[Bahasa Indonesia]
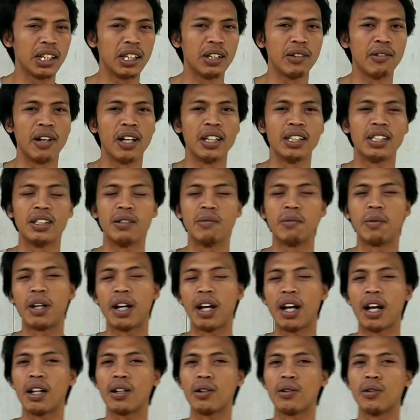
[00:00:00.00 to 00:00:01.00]

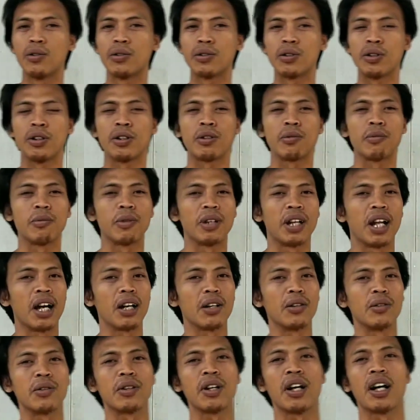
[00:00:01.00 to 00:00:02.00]
diwajibkan untuk
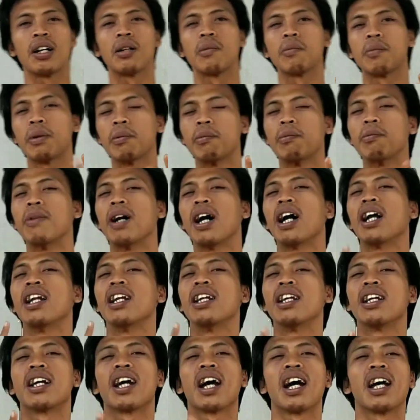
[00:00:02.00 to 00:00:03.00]
melakukan
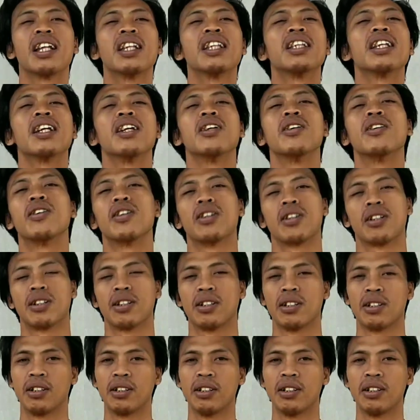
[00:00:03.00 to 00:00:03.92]
pembalikan telur.